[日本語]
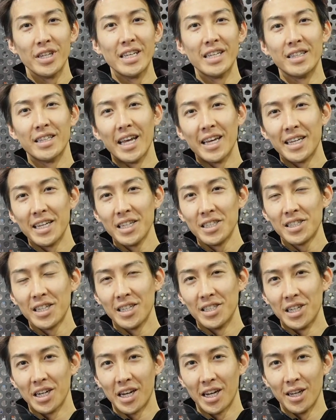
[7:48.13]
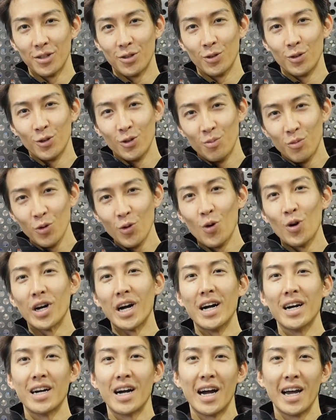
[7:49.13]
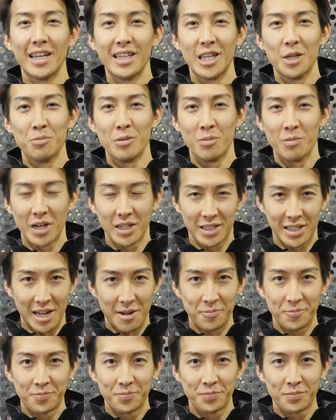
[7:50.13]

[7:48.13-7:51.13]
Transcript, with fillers: に適したジャケットというものを考えてみました